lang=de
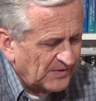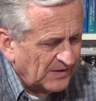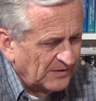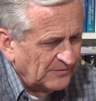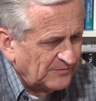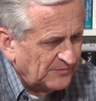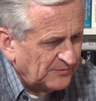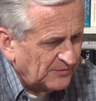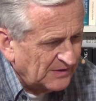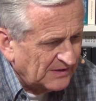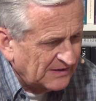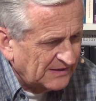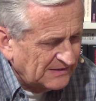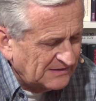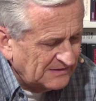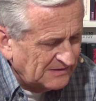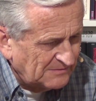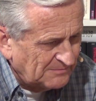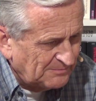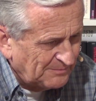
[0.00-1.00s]
den
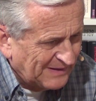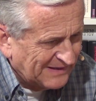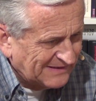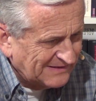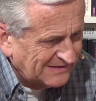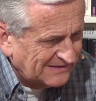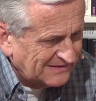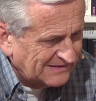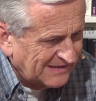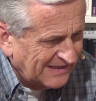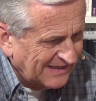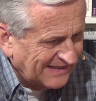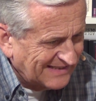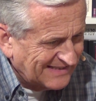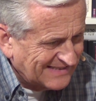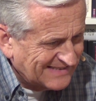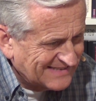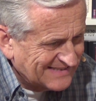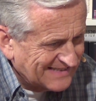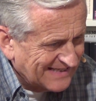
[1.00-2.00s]
Vorräten beider
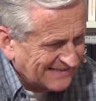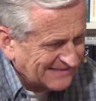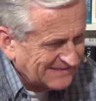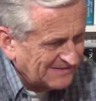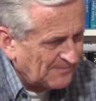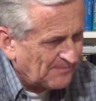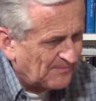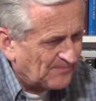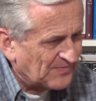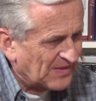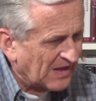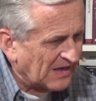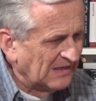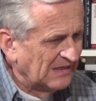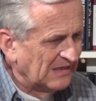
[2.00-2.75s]
Kriegsseiten.